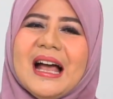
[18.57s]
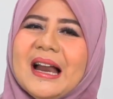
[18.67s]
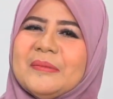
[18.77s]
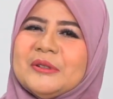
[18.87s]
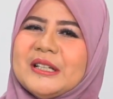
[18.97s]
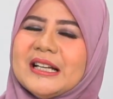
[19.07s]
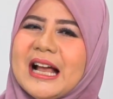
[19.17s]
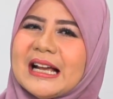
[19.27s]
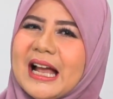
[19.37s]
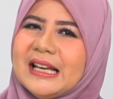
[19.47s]

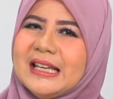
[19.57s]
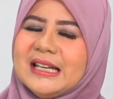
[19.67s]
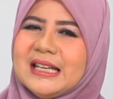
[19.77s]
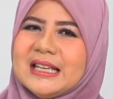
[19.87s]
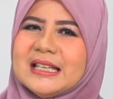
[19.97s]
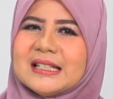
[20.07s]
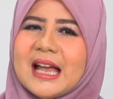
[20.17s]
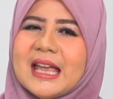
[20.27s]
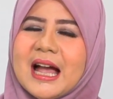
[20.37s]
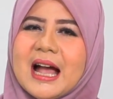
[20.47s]
Alhamdulillah kali ini
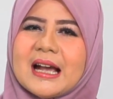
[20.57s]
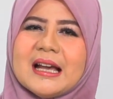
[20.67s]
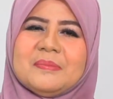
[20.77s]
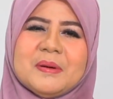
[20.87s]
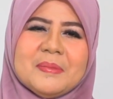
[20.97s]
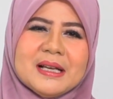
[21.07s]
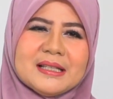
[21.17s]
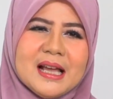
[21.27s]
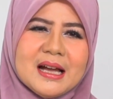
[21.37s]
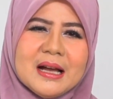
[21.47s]
saya akan
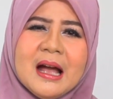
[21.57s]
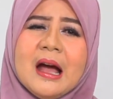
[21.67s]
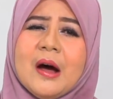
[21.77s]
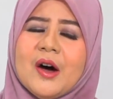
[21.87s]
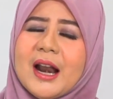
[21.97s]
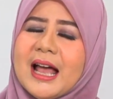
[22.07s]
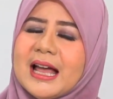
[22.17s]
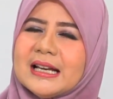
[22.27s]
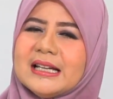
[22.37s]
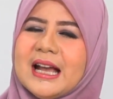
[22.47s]
memasang
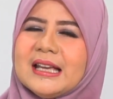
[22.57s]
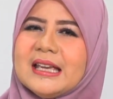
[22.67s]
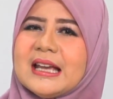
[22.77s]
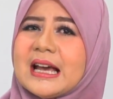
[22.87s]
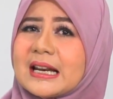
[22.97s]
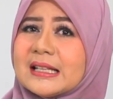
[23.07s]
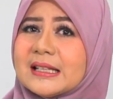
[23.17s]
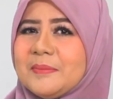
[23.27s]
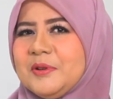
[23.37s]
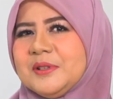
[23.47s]
olahan daging
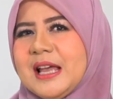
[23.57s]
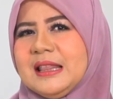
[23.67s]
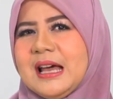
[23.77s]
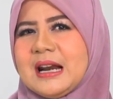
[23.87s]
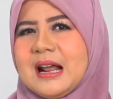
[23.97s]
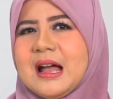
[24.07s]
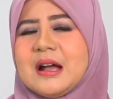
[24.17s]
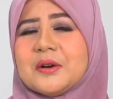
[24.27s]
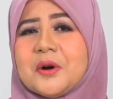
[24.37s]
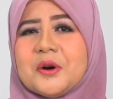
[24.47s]
resep
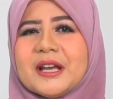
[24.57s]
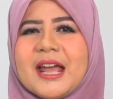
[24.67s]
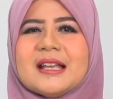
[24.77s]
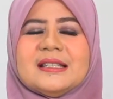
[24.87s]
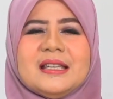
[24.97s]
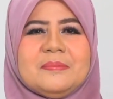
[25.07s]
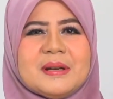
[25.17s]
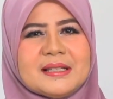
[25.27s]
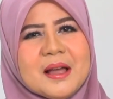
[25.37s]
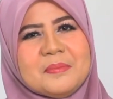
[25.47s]
Nusantara
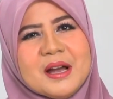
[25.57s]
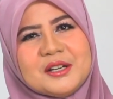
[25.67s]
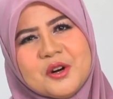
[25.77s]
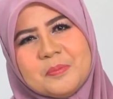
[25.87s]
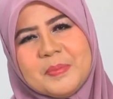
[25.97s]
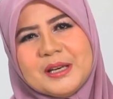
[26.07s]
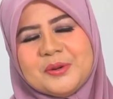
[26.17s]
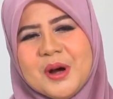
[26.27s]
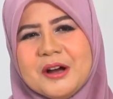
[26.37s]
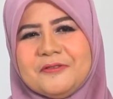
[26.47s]
kokreasi bersama
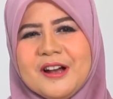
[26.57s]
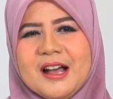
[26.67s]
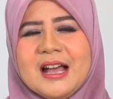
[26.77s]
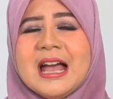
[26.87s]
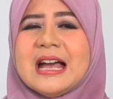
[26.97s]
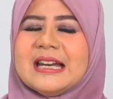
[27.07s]
dompet duafa